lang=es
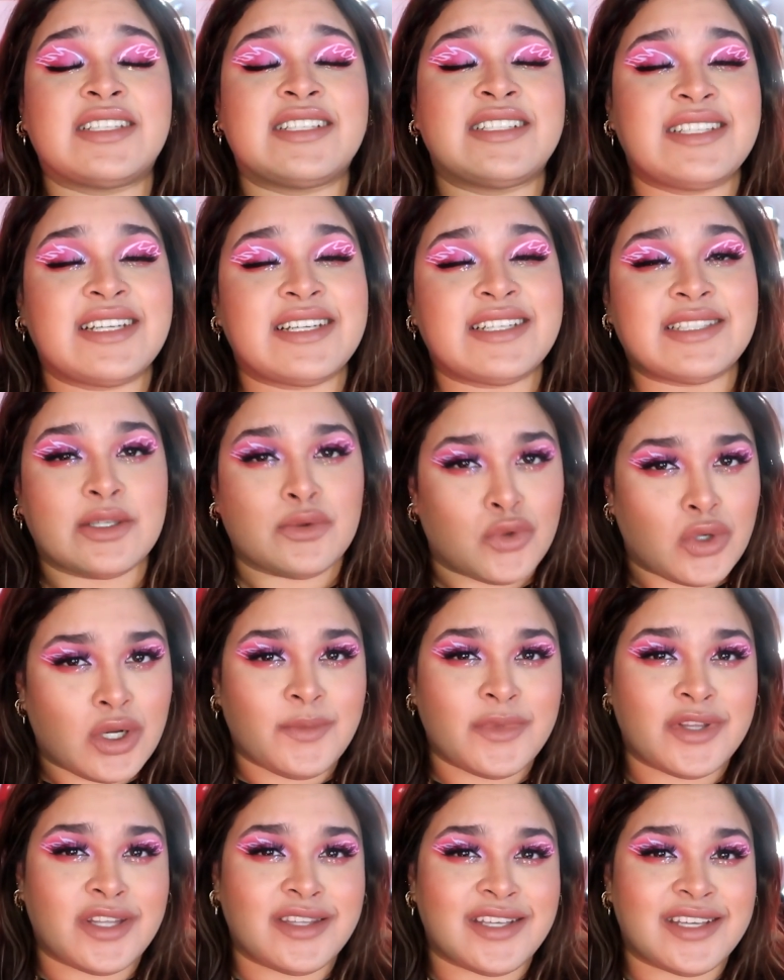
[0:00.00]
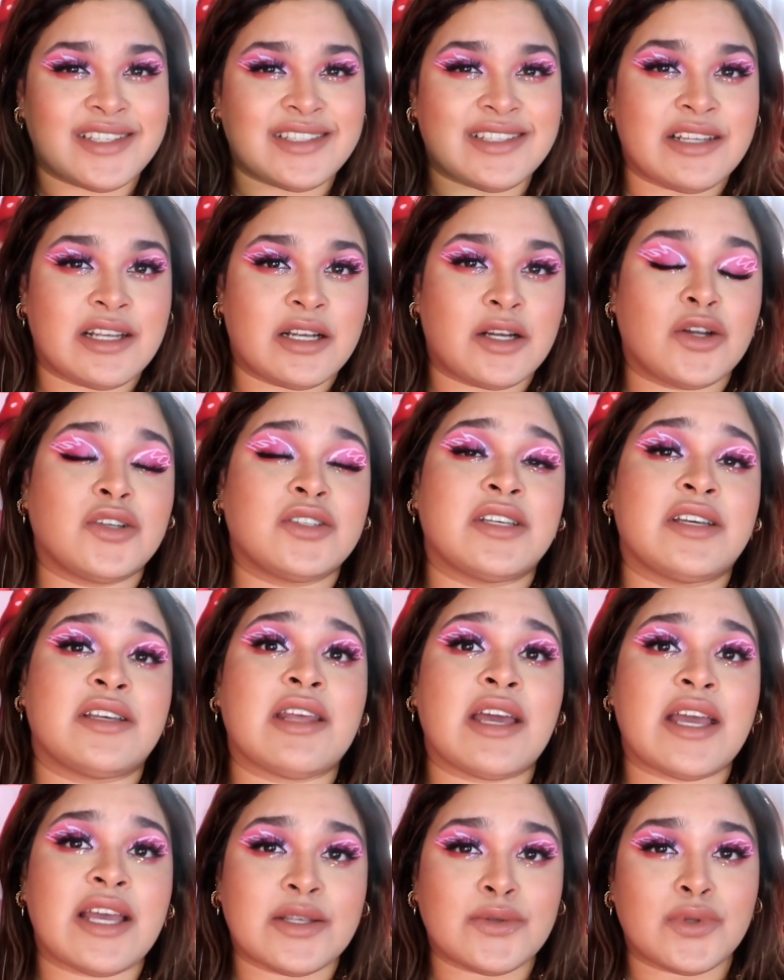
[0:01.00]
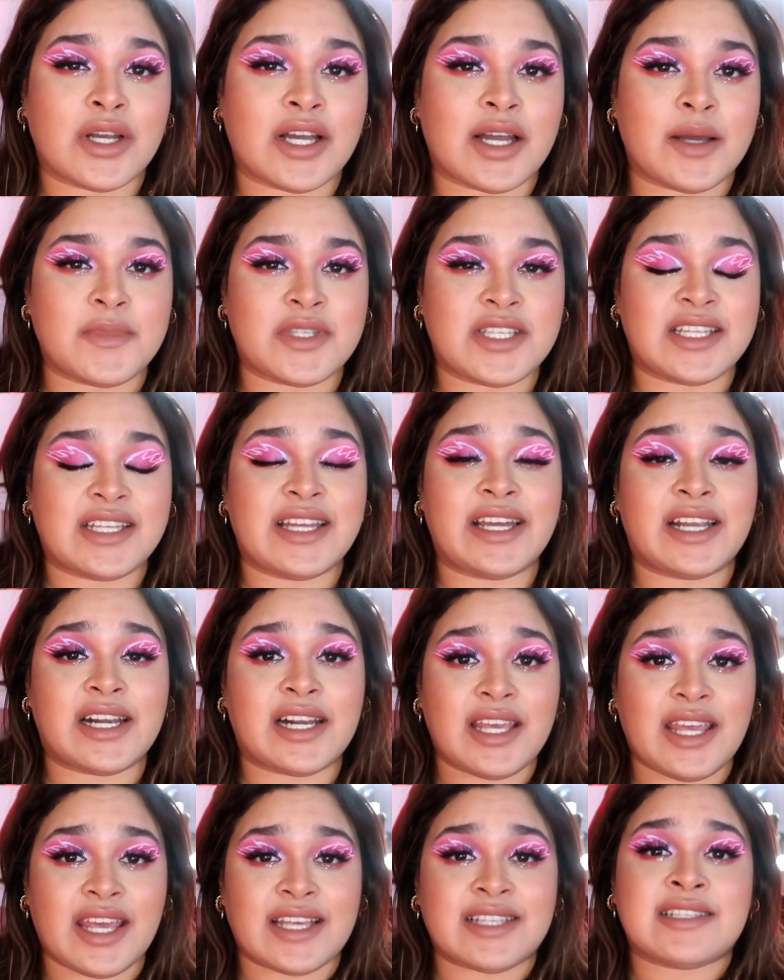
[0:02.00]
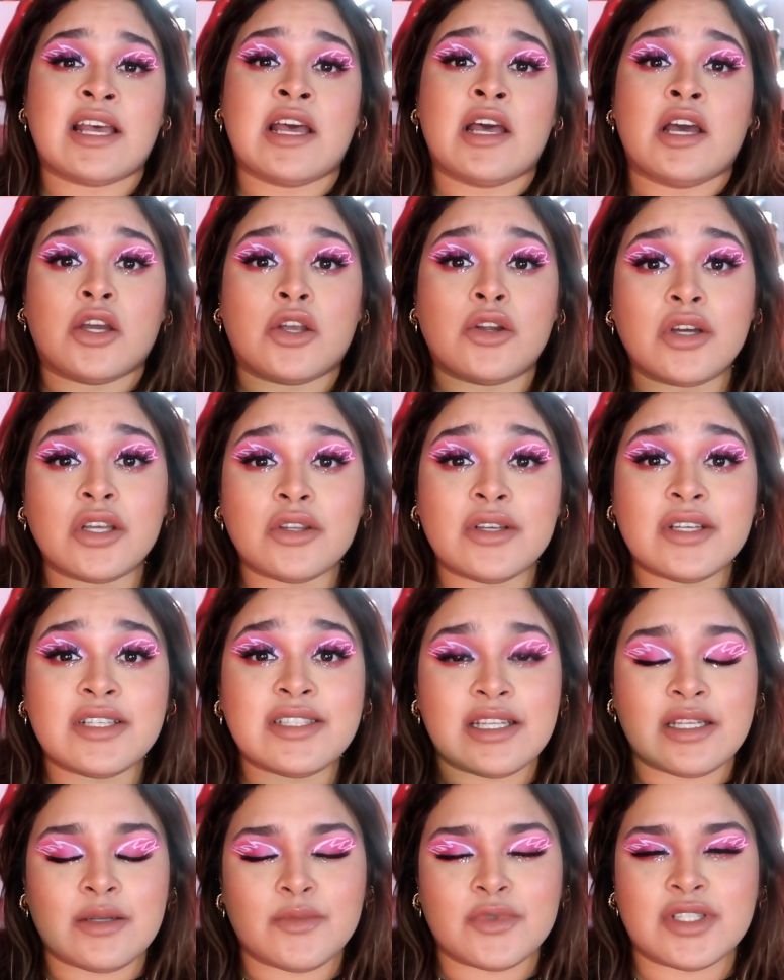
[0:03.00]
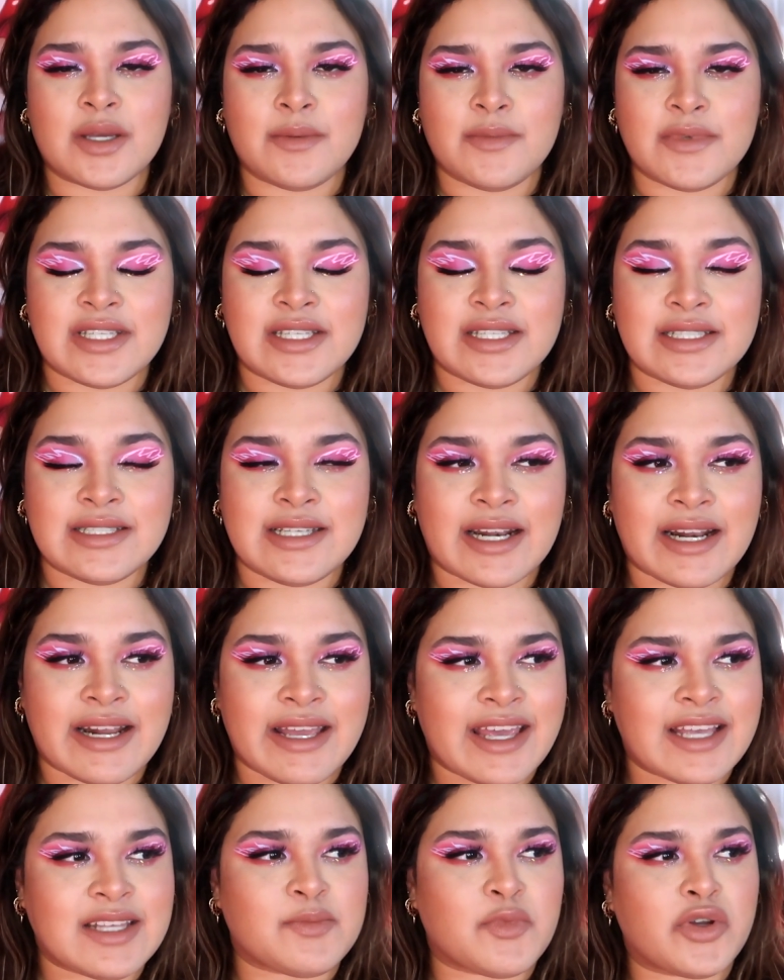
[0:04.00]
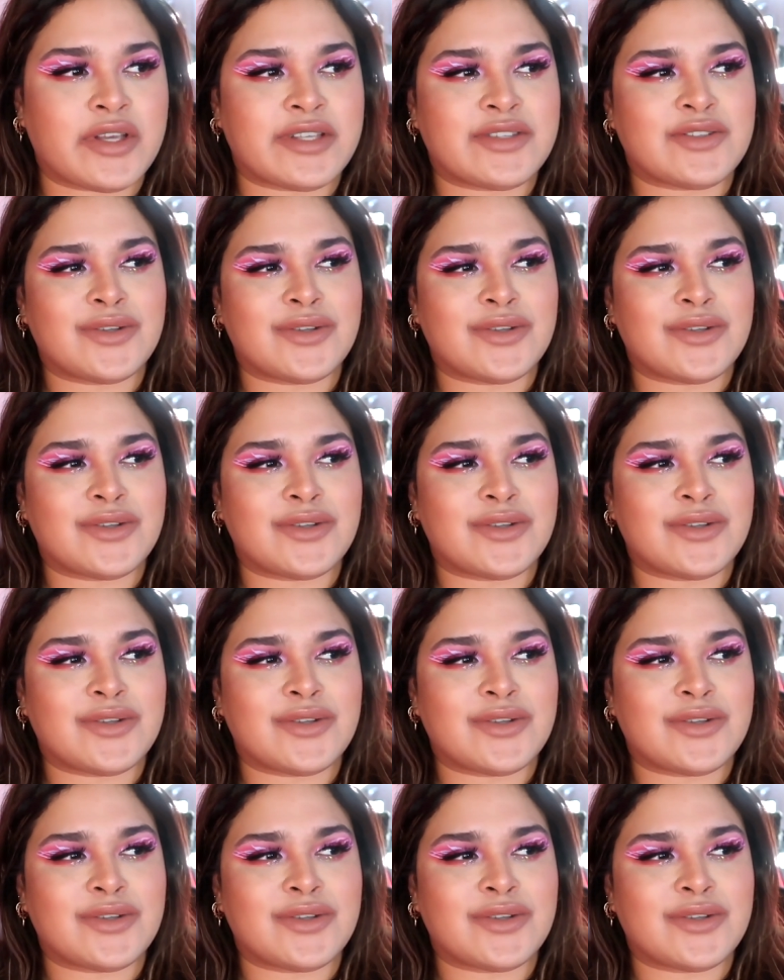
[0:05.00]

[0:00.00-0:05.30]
tendencia que seguramente tienes en el closet es una camiseta de rayas. Creo que todas tenemos camisetas de rayas porque